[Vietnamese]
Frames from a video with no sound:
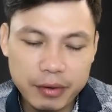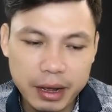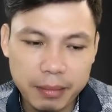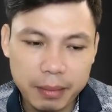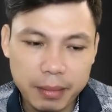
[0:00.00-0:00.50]

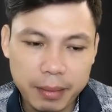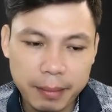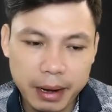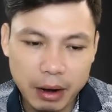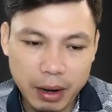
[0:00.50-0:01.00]
"Đi đâu cơ chứ
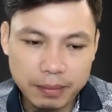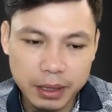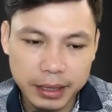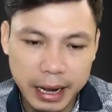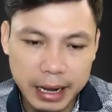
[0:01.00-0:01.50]
phụ?"
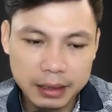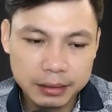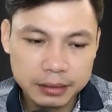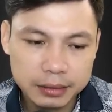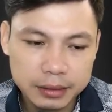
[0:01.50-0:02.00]
"Đi
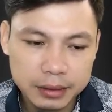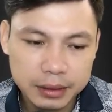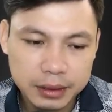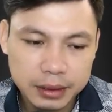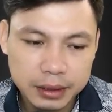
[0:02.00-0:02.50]
trừ ma."
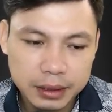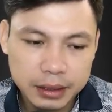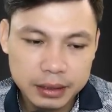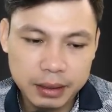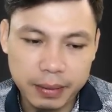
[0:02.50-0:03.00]

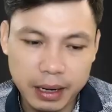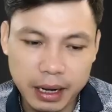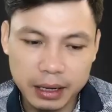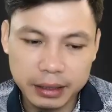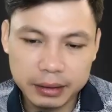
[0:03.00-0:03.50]

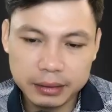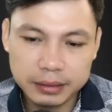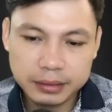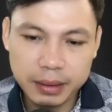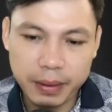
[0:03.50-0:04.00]
Lão
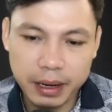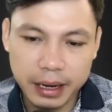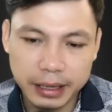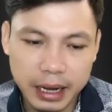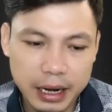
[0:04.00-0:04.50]
Hoàng quay lại
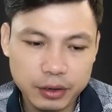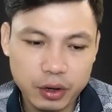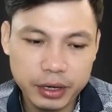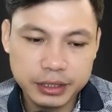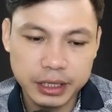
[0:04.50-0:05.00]
nhìn hắn,
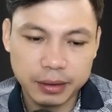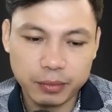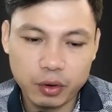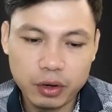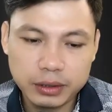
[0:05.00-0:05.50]
ánh mắt
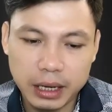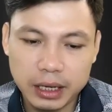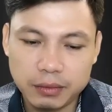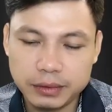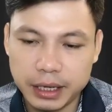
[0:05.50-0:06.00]
trở nên
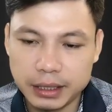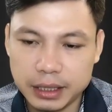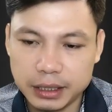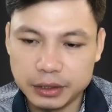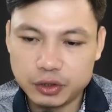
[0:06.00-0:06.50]
vô
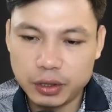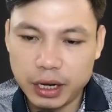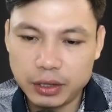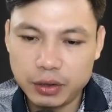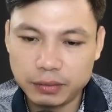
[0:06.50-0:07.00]
cùng nghiêm nghị,
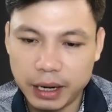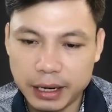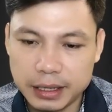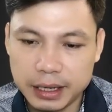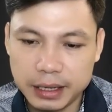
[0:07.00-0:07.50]

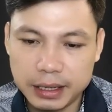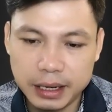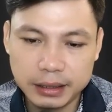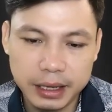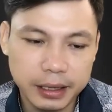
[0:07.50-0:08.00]
khiến bất giác
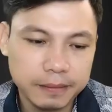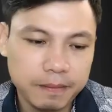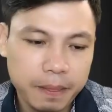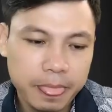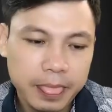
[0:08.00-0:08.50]
Thắng phải
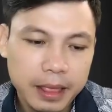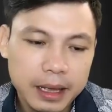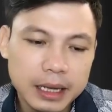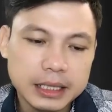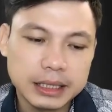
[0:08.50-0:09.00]
rùng mình.
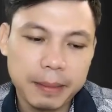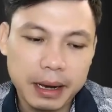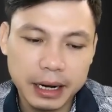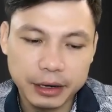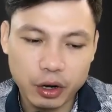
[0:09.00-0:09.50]

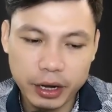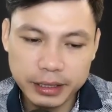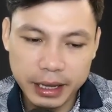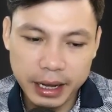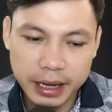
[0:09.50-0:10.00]
Hắn ngay
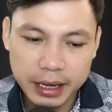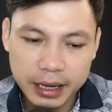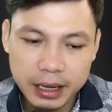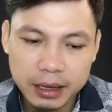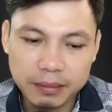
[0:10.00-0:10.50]
lập tức
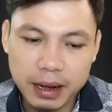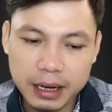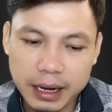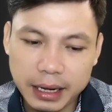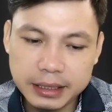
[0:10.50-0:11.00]
lên tiếng:
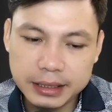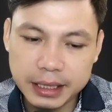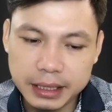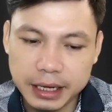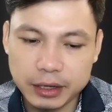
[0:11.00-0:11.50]
"Trừ
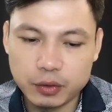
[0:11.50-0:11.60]
ma?